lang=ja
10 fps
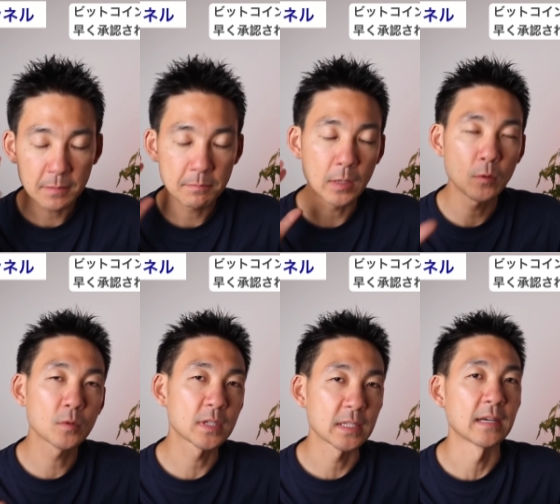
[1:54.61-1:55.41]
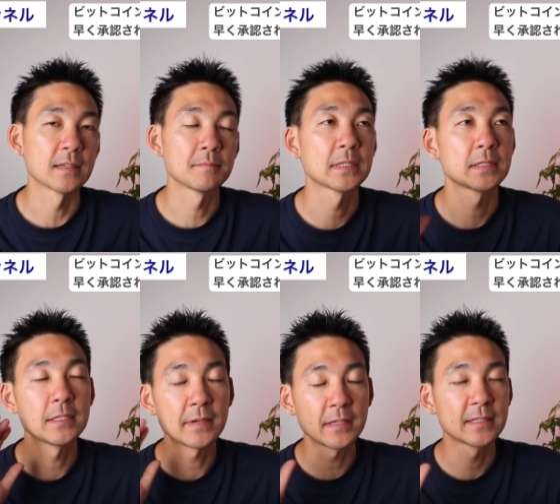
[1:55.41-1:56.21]
大きな、
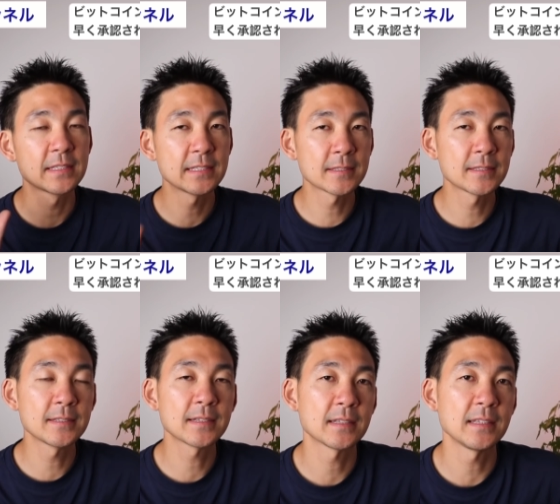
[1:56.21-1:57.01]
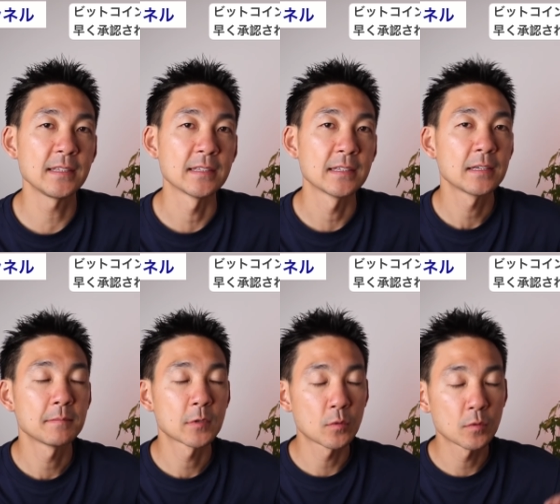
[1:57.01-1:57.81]
いわゆる基軸通貨に
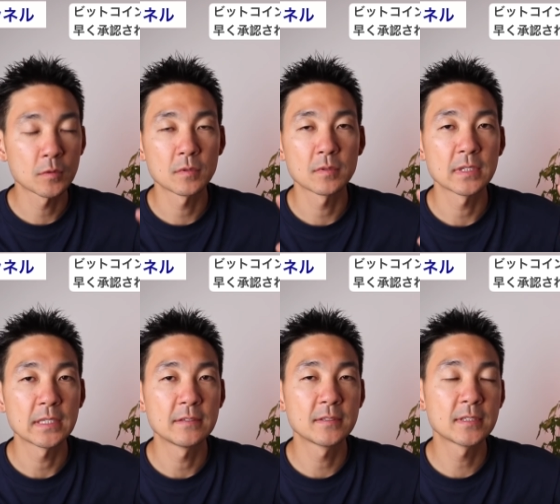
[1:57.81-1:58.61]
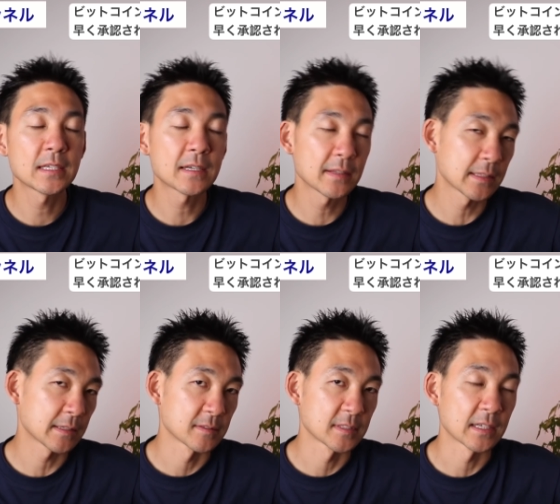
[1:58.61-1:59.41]
今後移り変わってい
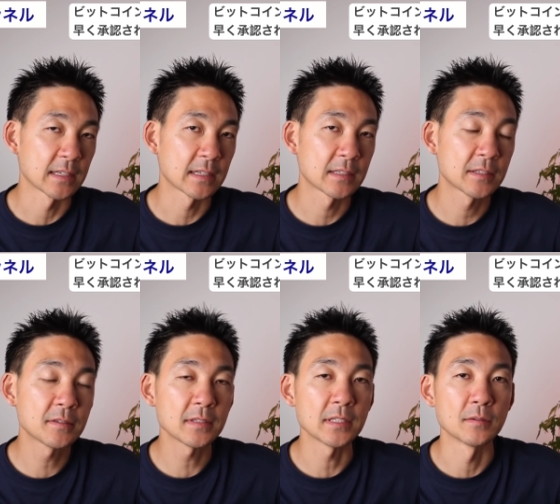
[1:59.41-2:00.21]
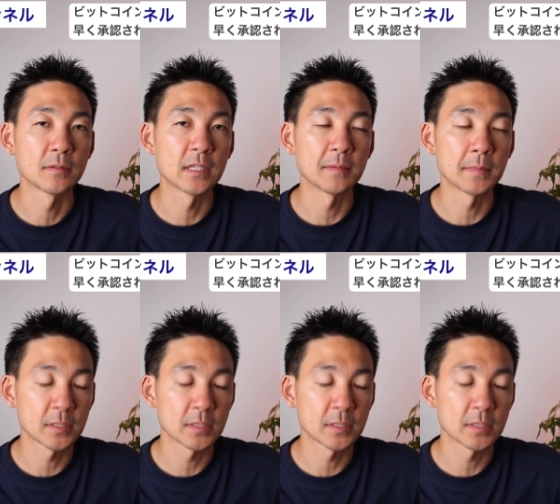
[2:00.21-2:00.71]
くんじゃないかっていうふうに言っていま